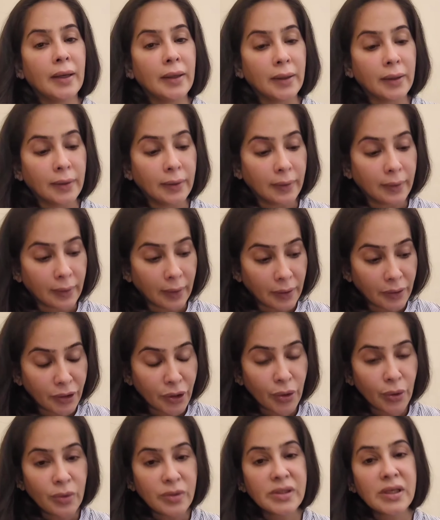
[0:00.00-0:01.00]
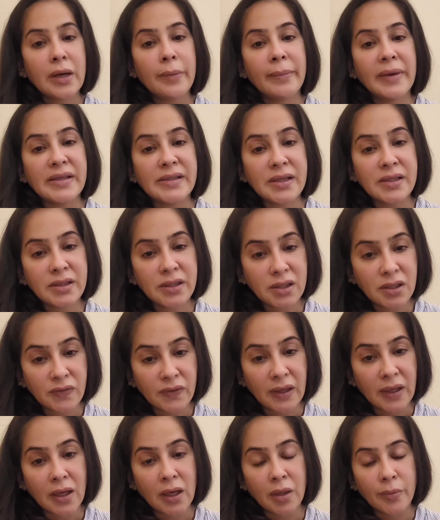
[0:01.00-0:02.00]
எனக்கு கண்டினியூஸாக
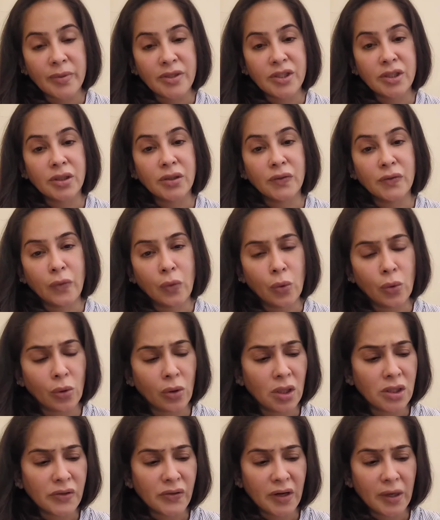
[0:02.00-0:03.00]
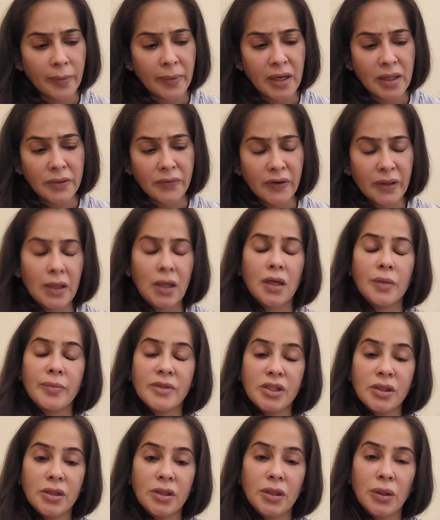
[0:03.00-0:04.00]
மெசேஜஸ் வர ஆரம்பிச்சது ஃபோன் கால்ஸ் வர வர
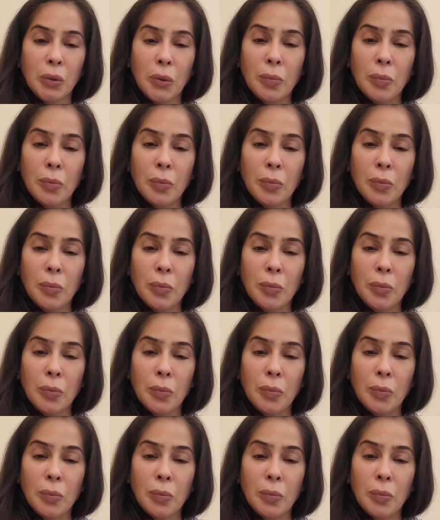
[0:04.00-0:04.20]
ஆரம்பிச்சது